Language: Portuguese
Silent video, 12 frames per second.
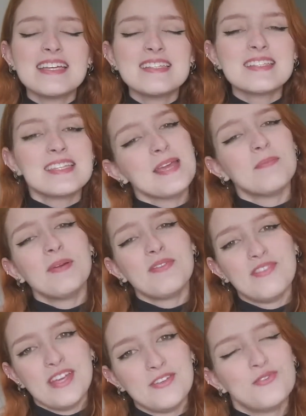tem sempre
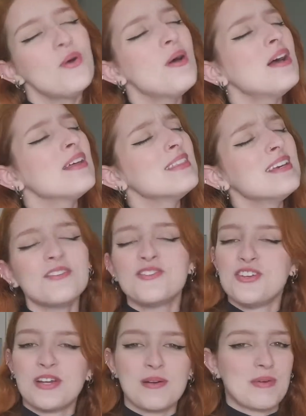vídeo dando
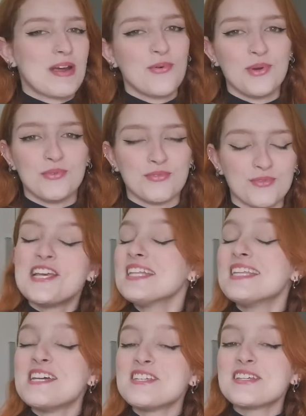dica pra ruivo. Já
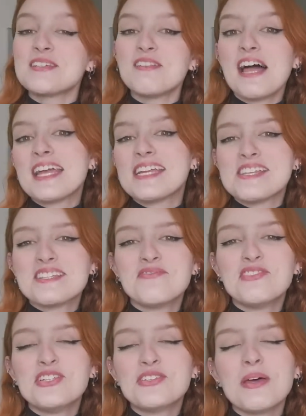deixa seu like nesse
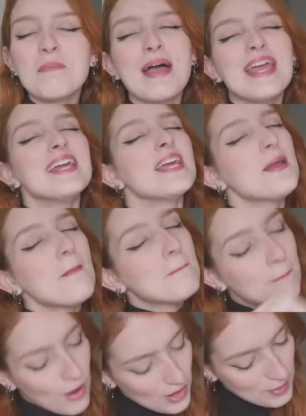vídeo também e
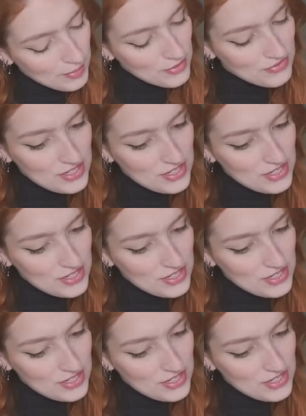bora pro